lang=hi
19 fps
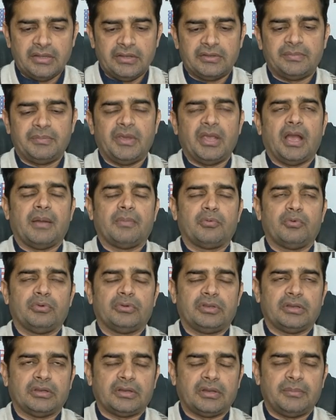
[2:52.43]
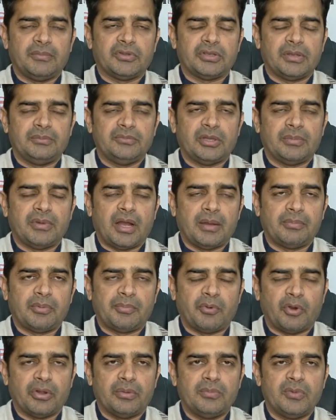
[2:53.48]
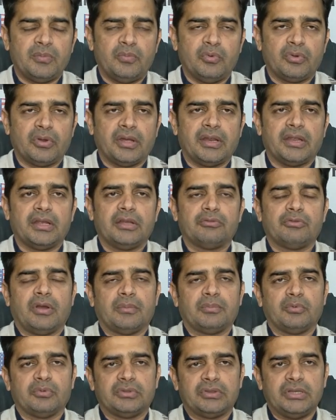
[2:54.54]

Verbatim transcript: इसमें आपको कम से कम जब आप अपॉइंटमेंट बुक करेंगे तो आपको